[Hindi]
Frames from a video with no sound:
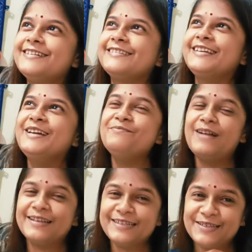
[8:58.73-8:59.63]
और आप
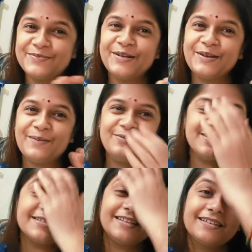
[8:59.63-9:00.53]
मेरे बेटे को ना
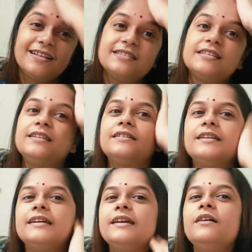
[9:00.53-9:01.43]
बहुत ही प्यारे प्यारे
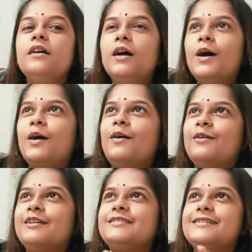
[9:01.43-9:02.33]
विशेष देना
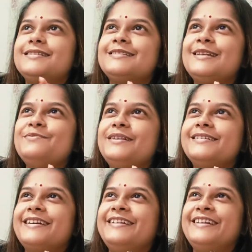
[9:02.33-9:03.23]
कि ये बहुत ही
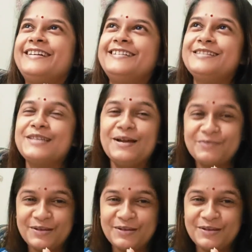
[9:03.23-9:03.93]
अच्छे से और